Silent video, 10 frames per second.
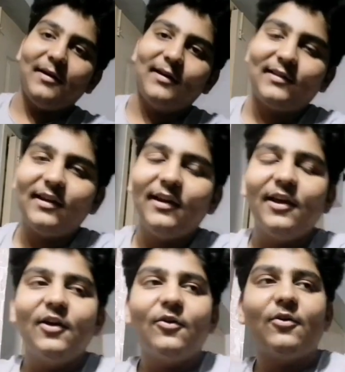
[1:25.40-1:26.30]
बात है
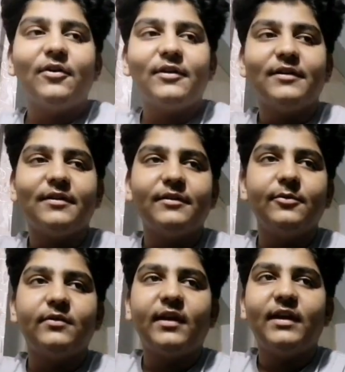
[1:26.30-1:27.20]
और
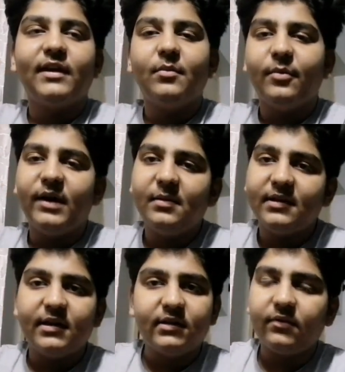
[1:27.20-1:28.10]
दूसरा ये कि मोबाइल भी
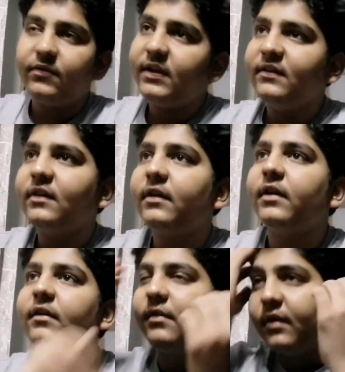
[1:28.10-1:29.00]
ज़्यादातर फ्री चल
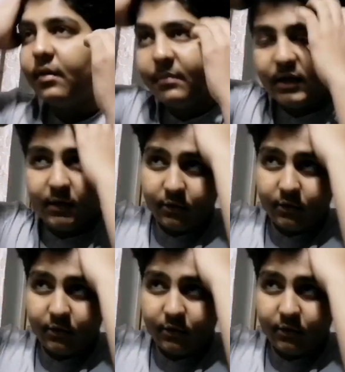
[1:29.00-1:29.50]
रहा है अम्मी का